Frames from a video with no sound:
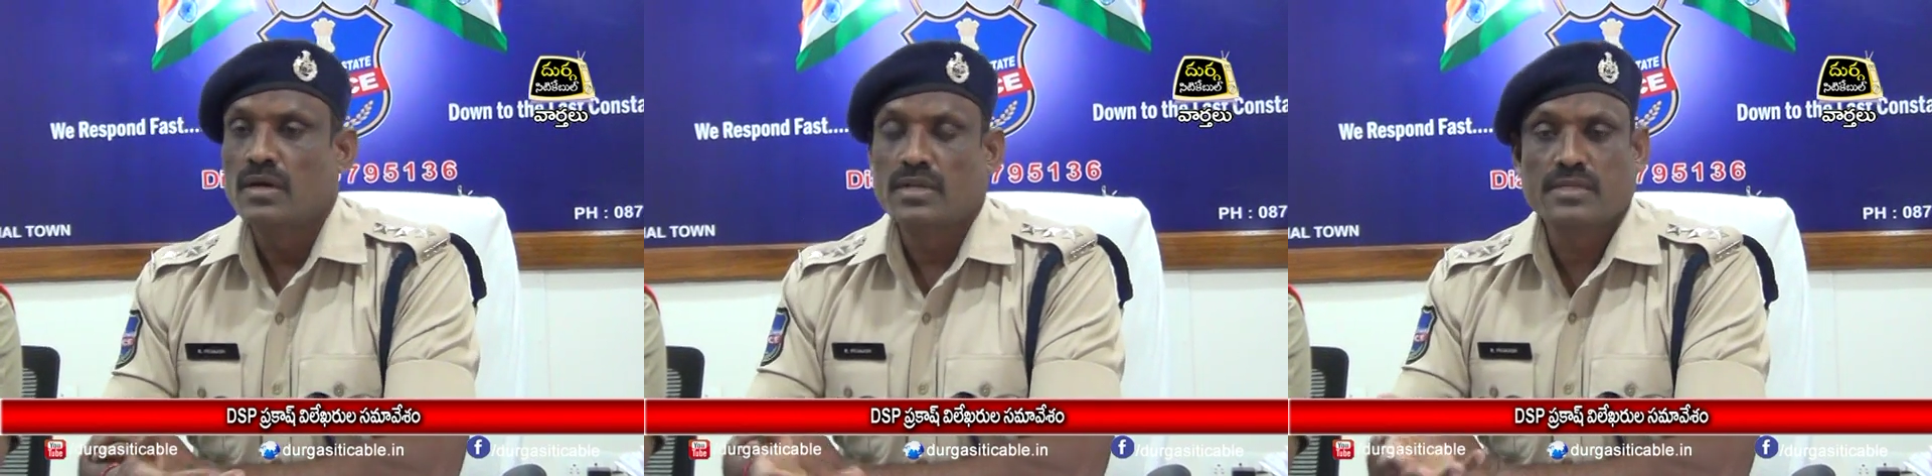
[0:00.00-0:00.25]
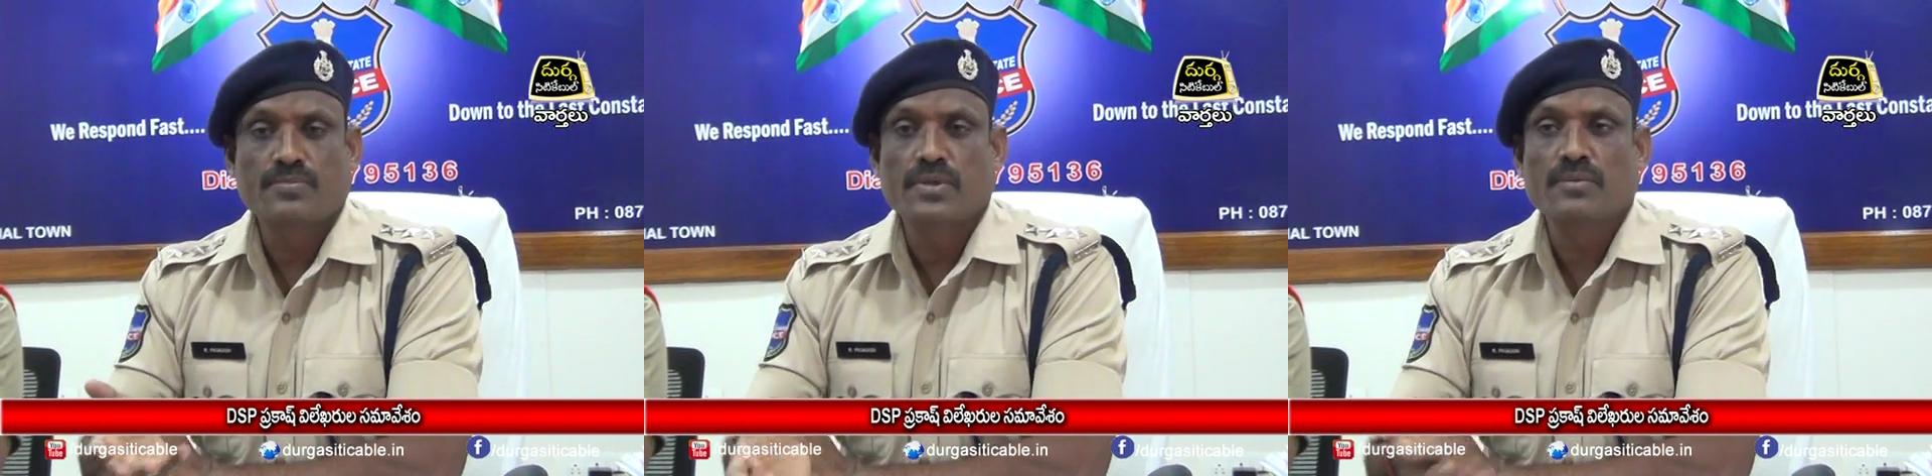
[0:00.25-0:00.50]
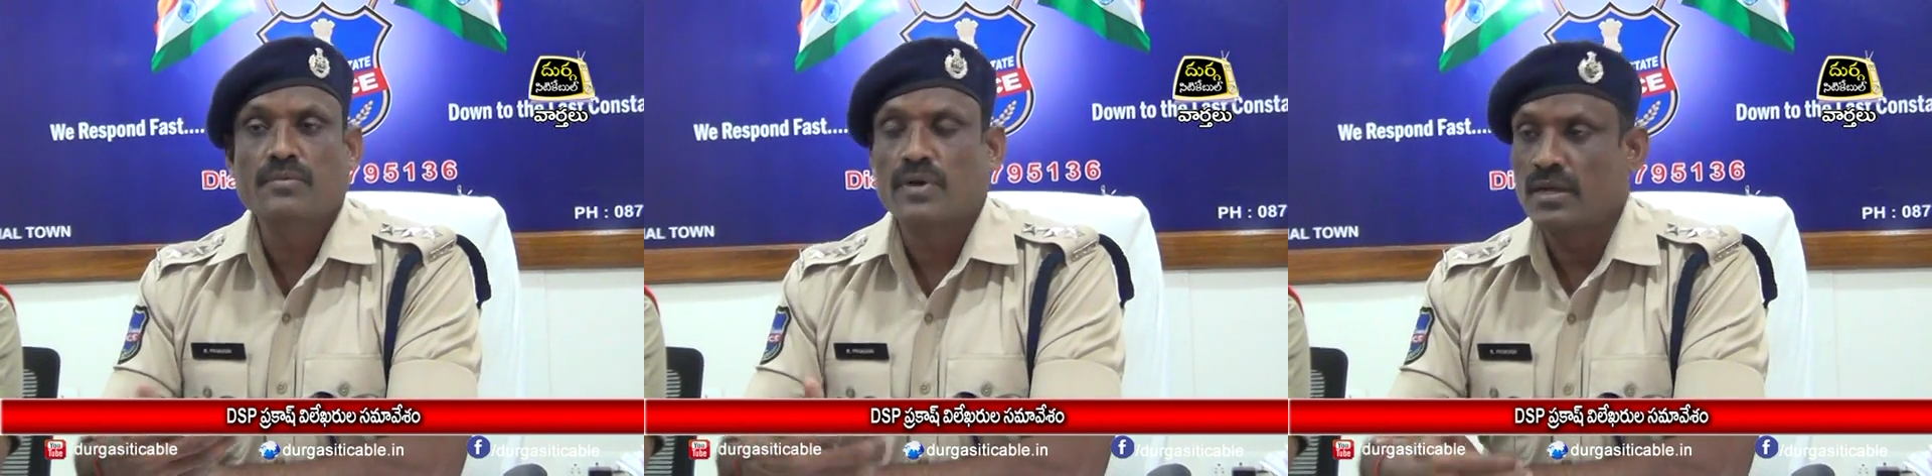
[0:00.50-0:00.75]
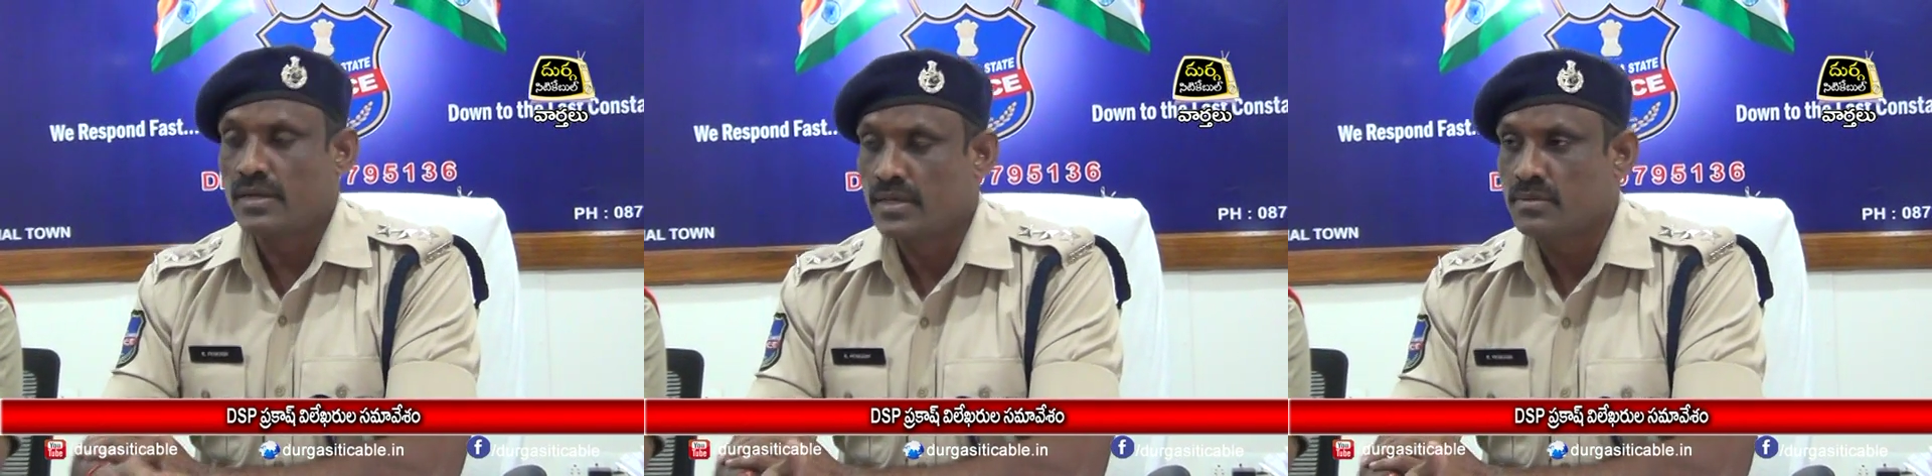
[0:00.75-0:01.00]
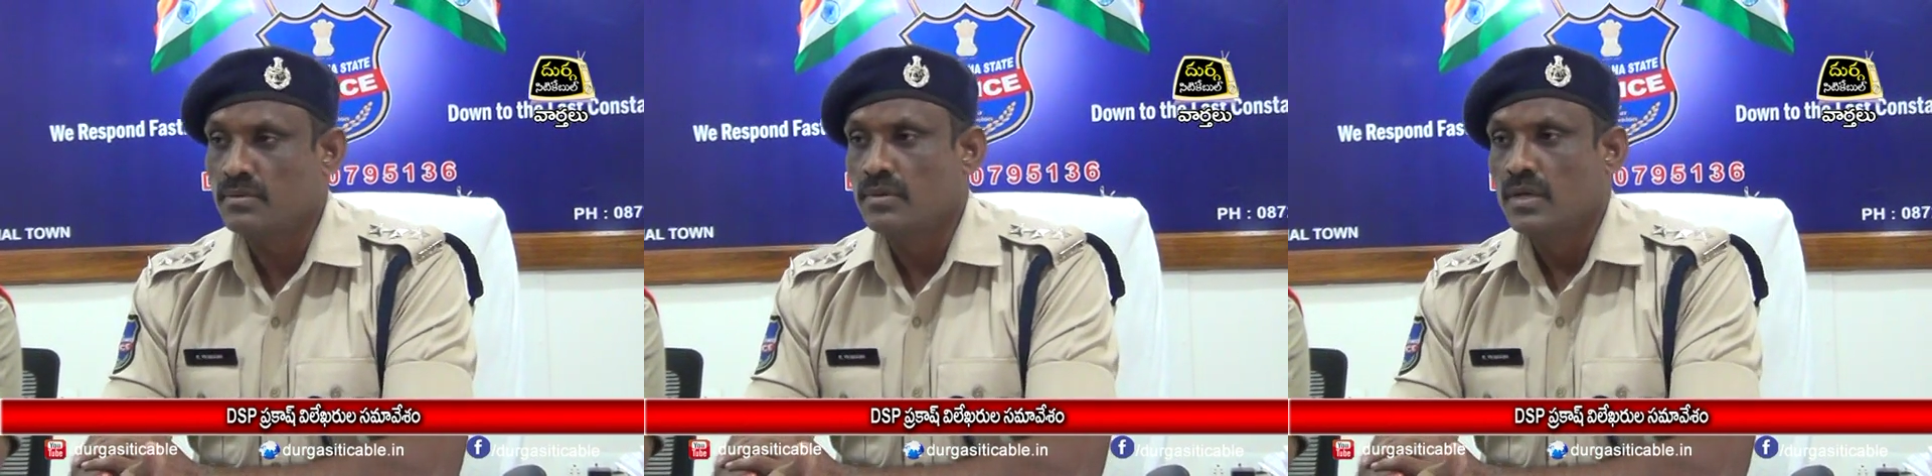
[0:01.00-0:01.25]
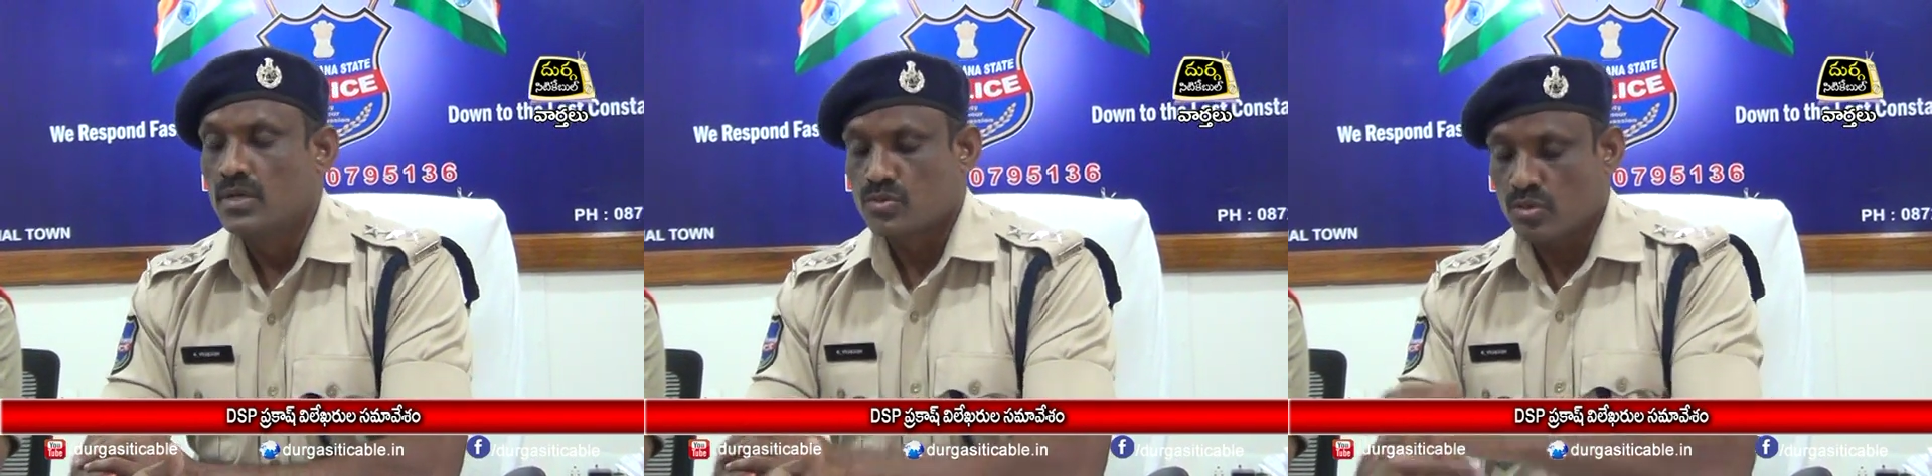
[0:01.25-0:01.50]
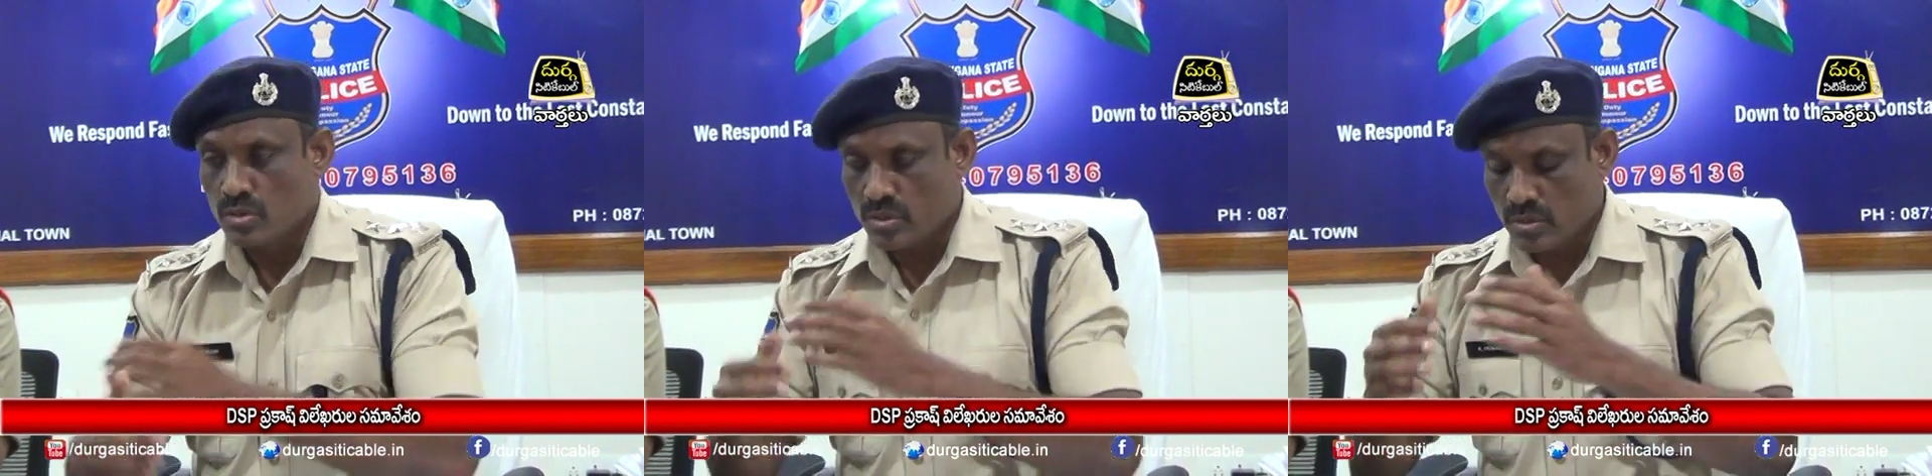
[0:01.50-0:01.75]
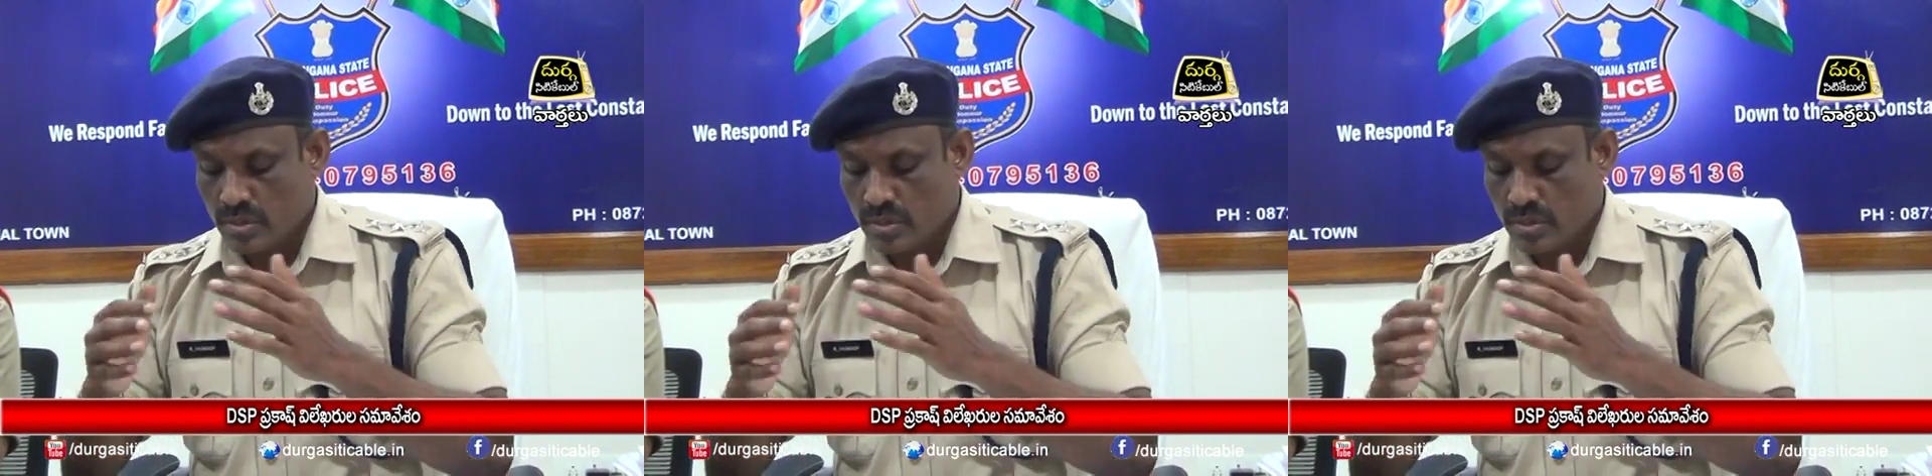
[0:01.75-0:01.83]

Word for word: అని చెప్పినాము వాళ్ళు లేరు సో